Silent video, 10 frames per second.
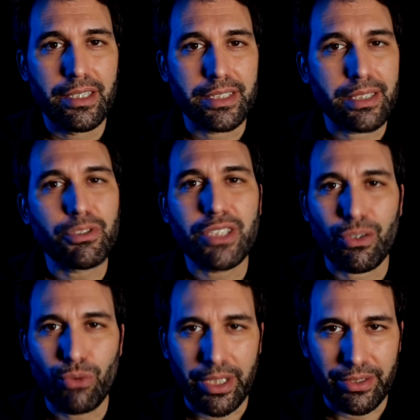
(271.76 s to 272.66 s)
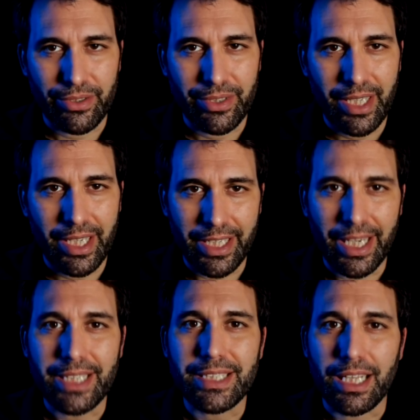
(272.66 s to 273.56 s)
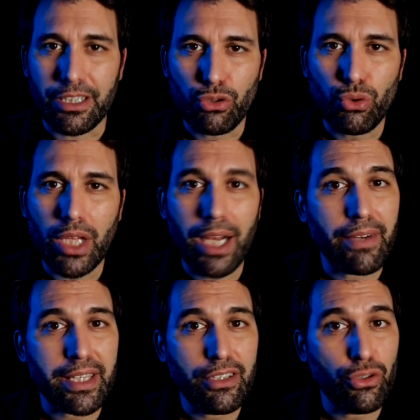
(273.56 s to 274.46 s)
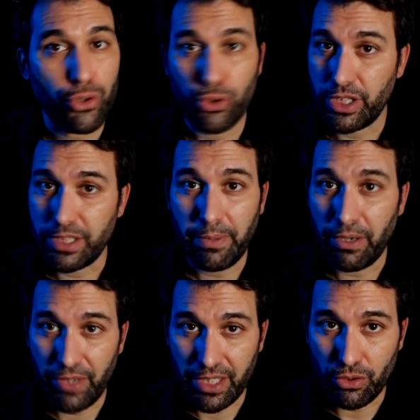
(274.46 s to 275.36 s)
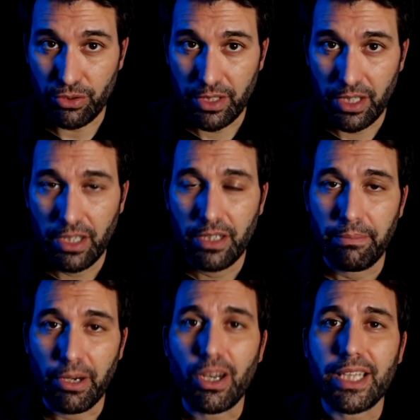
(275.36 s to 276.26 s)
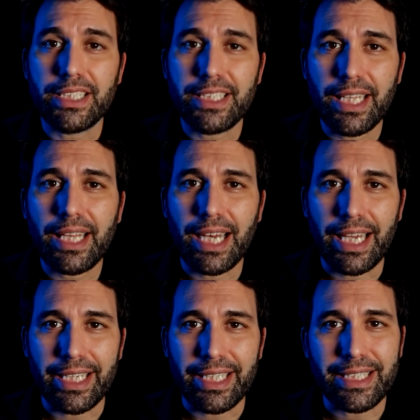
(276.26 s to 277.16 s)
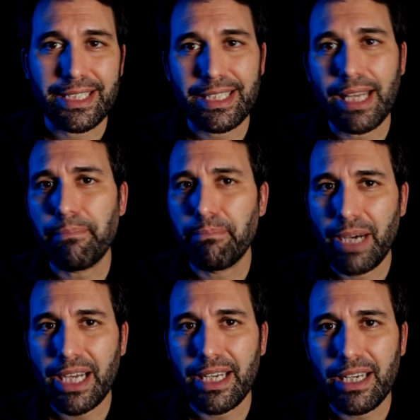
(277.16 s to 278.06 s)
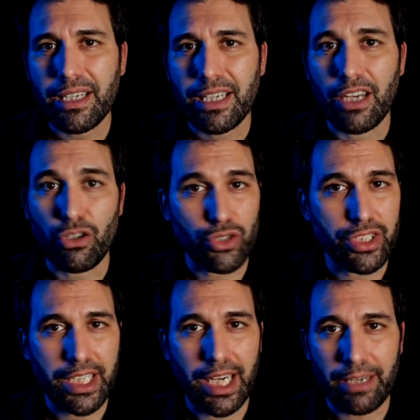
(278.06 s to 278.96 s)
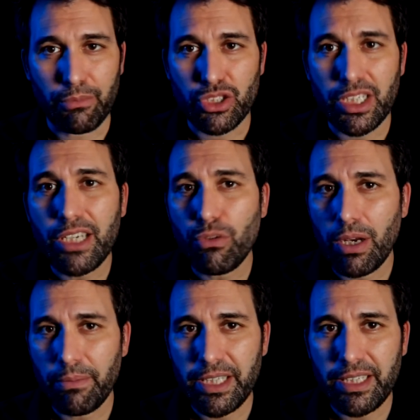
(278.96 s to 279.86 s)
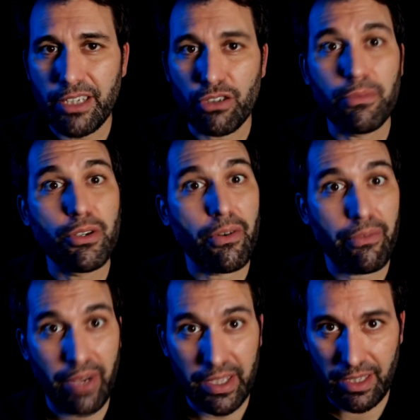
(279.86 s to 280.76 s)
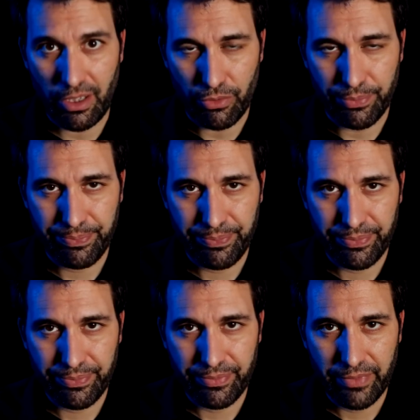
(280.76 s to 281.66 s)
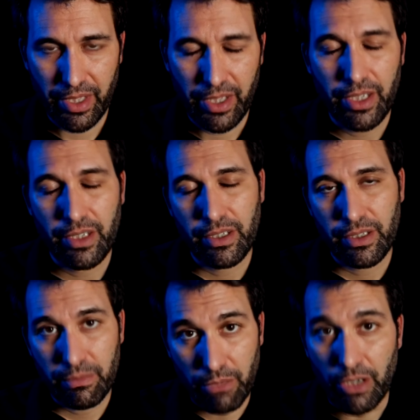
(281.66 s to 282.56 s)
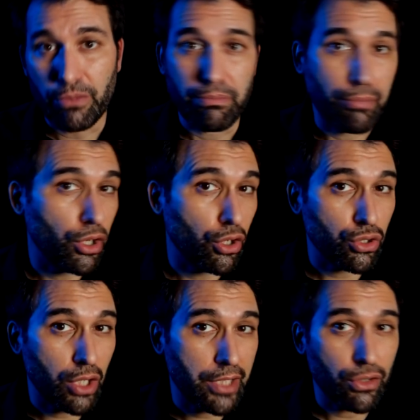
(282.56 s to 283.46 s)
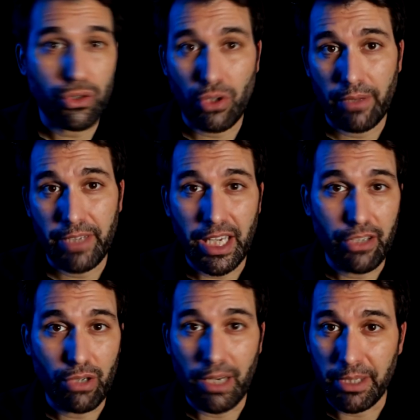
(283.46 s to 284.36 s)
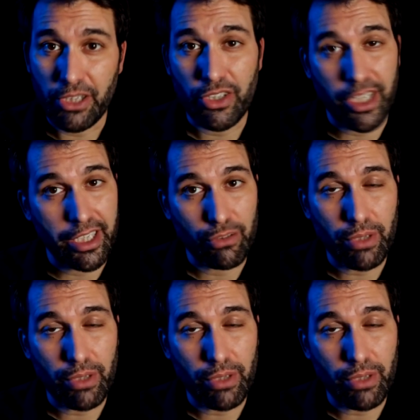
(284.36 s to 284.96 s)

Estamos de acuerdo en que a esta altitud el vacío no es perfecto, pero la densidad del aire es tan baja que lo consideraremos igualmente como vacío. Bueno, por el otro lado todavía hay un elemento a tener en